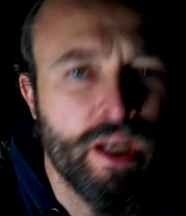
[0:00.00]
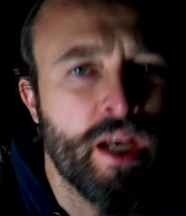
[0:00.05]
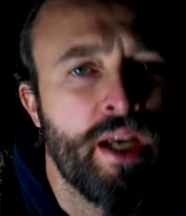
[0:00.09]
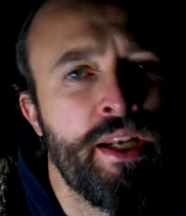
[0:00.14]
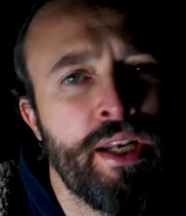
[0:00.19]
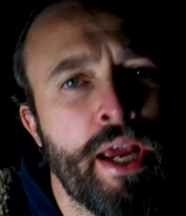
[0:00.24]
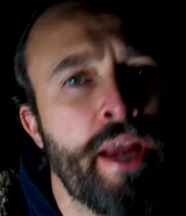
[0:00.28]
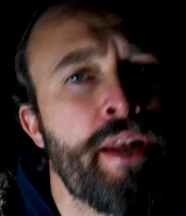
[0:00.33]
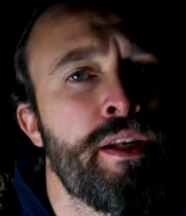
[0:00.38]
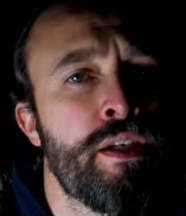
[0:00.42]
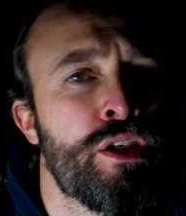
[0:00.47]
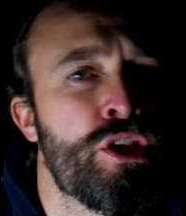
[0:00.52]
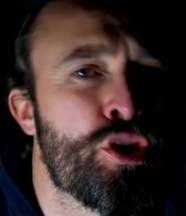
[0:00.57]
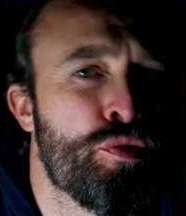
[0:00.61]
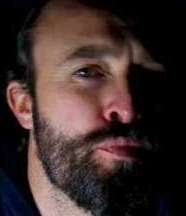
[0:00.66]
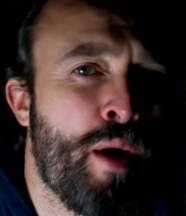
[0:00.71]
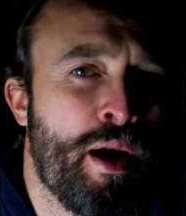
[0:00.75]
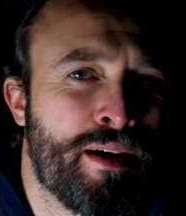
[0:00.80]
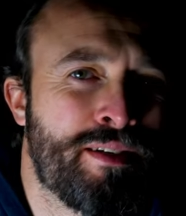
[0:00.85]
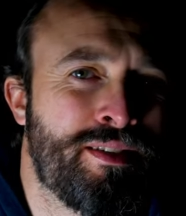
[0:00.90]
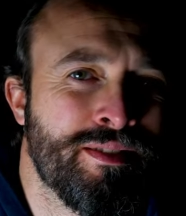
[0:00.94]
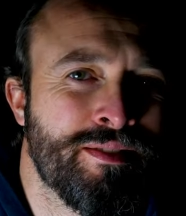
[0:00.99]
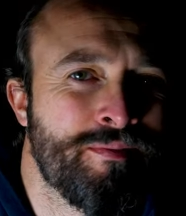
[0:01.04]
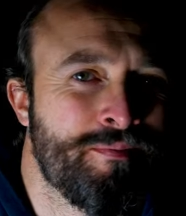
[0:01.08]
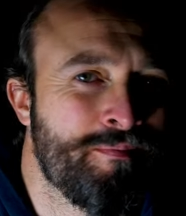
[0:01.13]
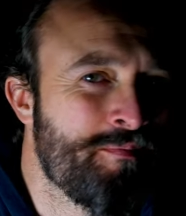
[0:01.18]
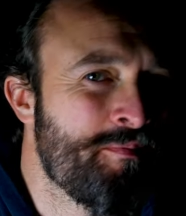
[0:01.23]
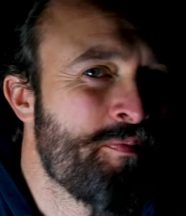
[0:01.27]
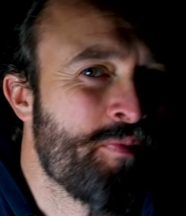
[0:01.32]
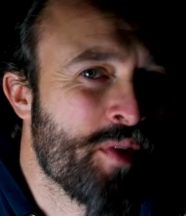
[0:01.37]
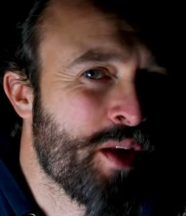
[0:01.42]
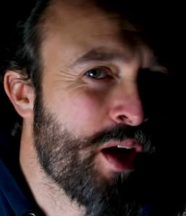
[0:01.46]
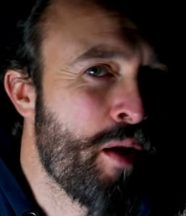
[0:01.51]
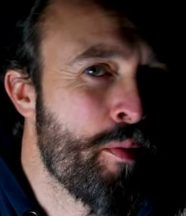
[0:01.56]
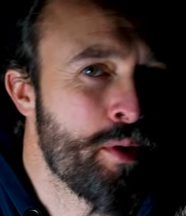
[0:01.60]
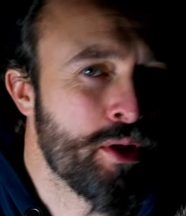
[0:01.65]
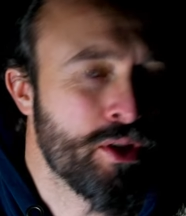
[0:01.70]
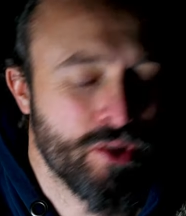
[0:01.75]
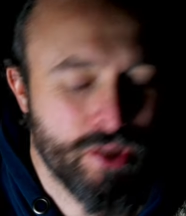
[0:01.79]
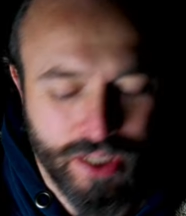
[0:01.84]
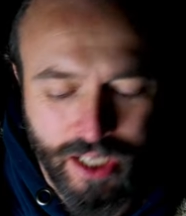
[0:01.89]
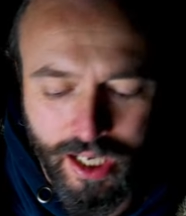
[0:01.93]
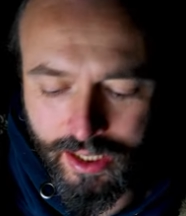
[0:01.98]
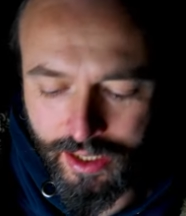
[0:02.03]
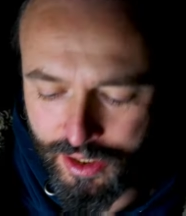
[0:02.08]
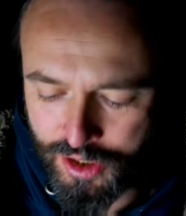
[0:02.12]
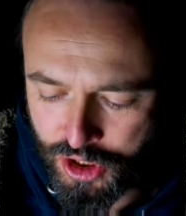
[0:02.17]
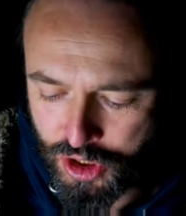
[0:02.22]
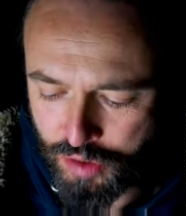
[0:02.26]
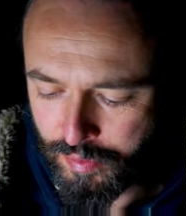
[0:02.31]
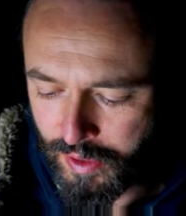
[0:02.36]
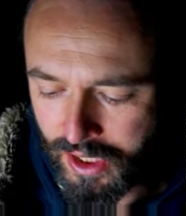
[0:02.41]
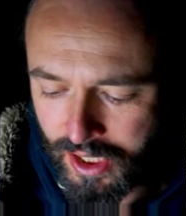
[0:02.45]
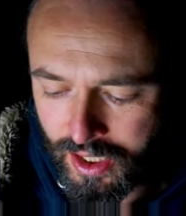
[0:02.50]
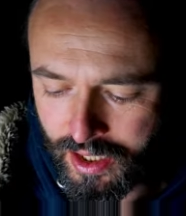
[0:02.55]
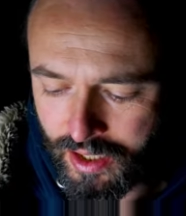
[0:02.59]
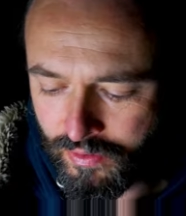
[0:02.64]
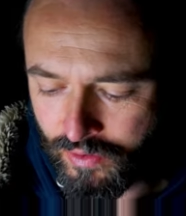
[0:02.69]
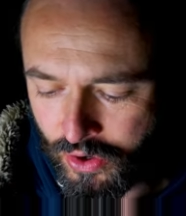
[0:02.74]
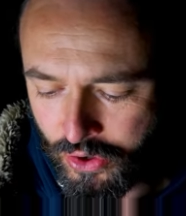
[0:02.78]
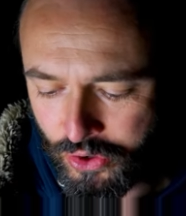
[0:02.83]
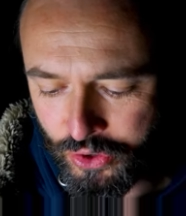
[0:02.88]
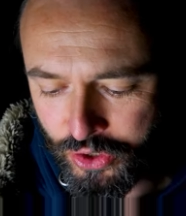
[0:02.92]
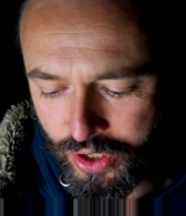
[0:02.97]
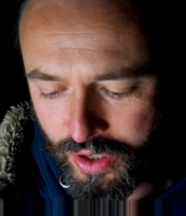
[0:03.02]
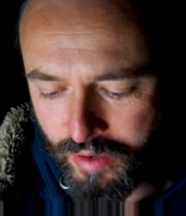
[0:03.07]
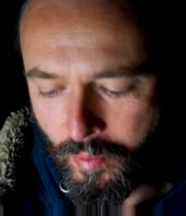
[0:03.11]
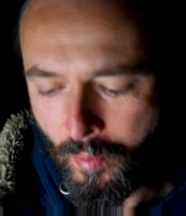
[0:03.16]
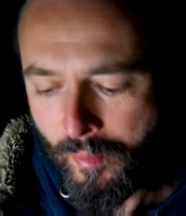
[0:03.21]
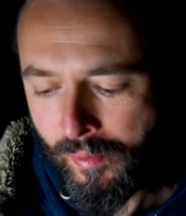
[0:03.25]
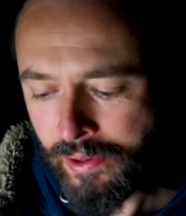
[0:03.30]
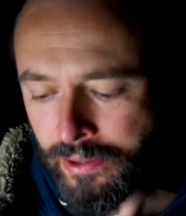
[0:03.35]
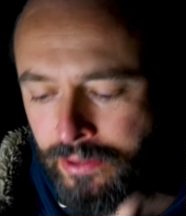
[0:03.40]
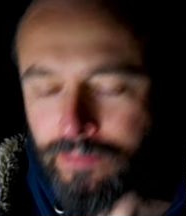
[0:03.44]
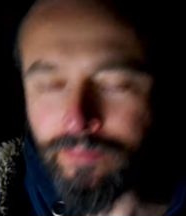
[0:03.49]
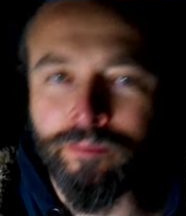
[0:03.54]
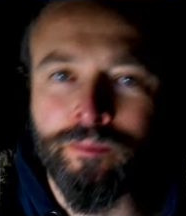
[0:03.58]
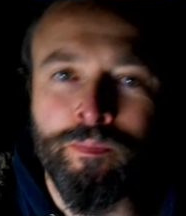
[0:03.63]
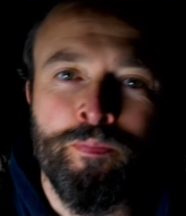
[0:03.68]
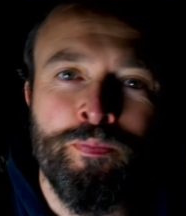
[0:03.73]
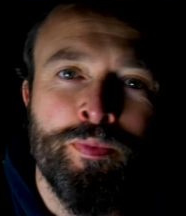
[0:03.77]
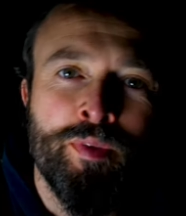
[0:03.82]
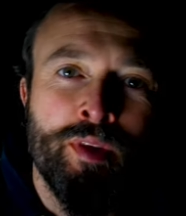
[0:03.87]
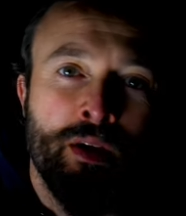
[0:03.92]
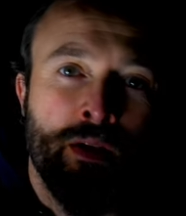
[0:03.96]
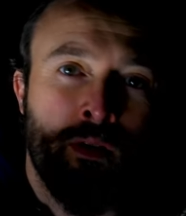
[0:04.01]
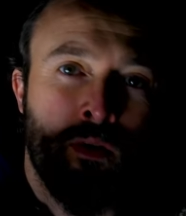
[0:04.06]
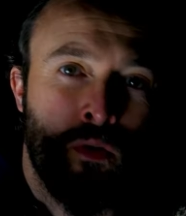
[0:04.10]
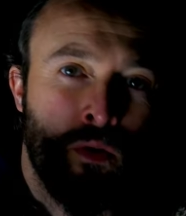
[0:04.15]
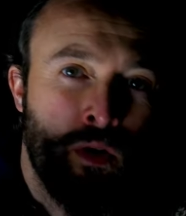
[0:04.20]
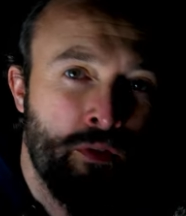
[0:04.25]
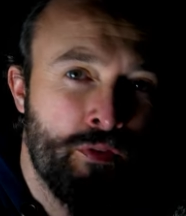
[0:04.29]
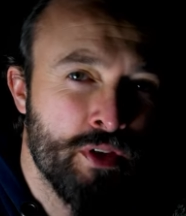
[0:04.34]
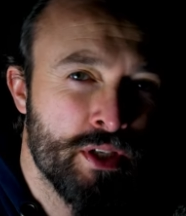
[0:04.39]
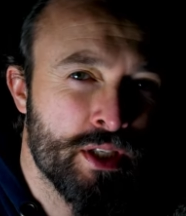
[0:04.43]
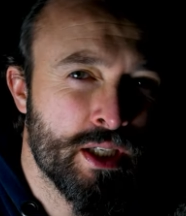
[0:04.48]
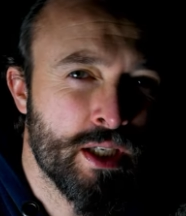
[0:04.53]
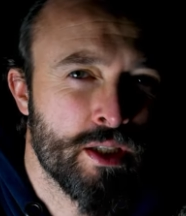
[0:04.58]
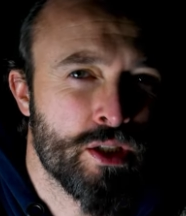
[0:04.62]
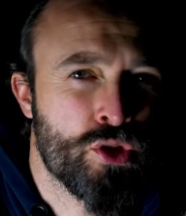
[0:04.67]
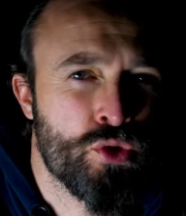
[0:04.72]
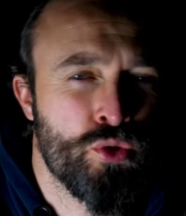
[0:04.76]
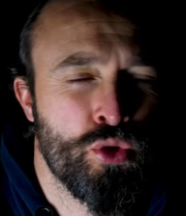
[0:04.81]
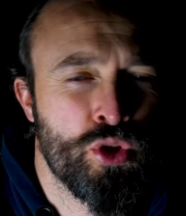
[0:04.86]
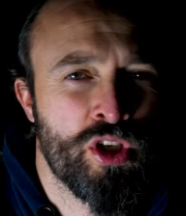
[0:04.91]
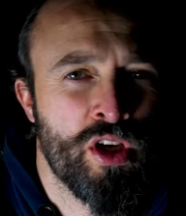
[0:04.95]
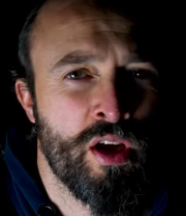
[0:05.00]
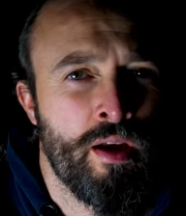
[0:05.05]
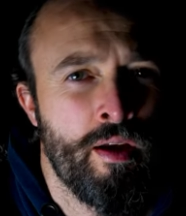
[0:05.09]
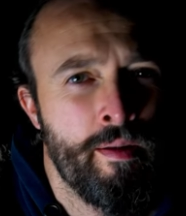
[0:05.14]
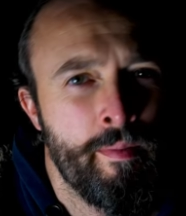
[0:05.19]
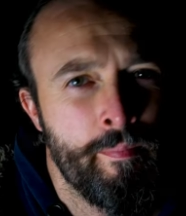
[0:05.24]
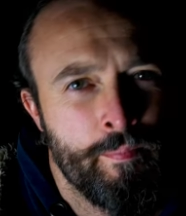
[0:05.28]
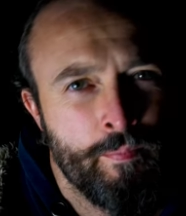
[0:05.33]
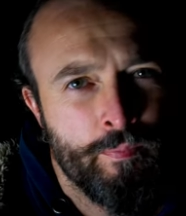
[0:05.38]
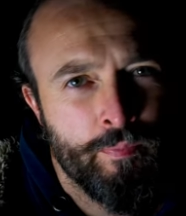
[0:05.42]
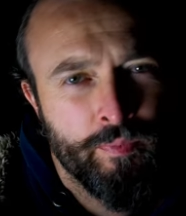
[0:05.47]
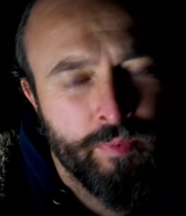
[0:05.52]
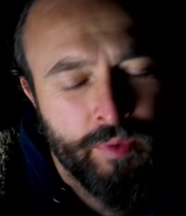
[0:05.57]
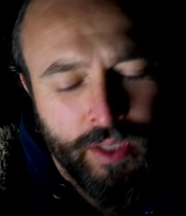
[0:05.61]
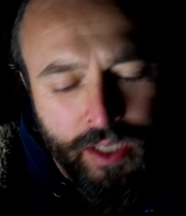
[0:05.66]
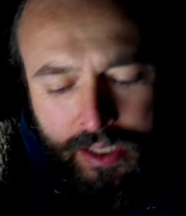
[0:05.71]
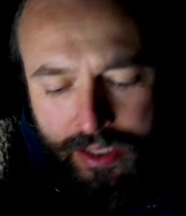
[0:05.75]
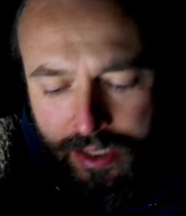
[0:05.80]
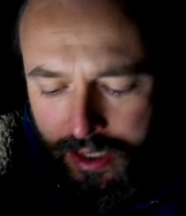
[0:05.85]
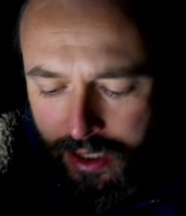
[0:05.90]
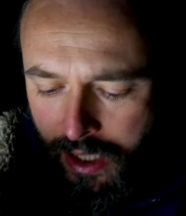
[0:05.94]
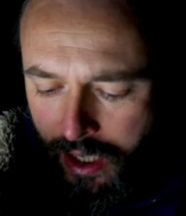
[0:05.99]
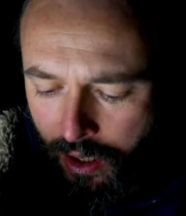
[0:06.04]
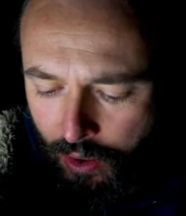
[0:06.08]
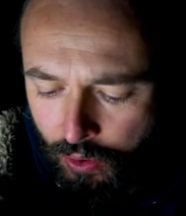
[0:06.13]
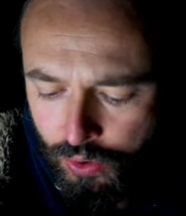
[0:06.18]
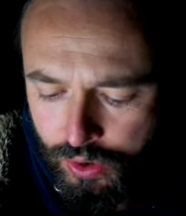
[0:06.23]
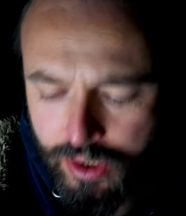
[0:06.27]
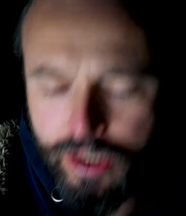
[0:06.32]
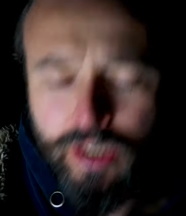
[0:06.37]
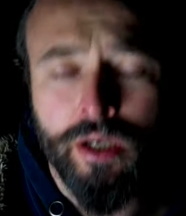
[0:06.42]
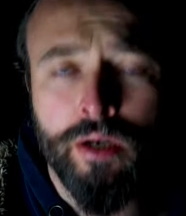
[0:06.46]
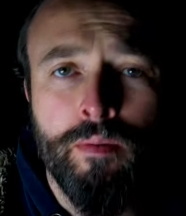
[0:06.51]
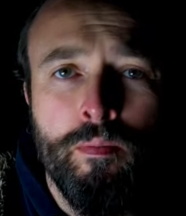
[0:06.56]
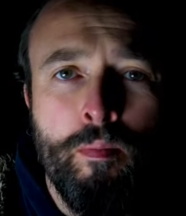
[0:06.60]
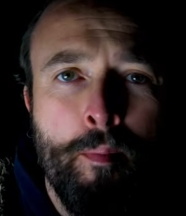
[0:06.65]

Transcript: einen Entengeschmack, kann man so sagen. Also schmeckt ja nicht wie Hühnchen. Und ich finde es ganz gut, dass die Haut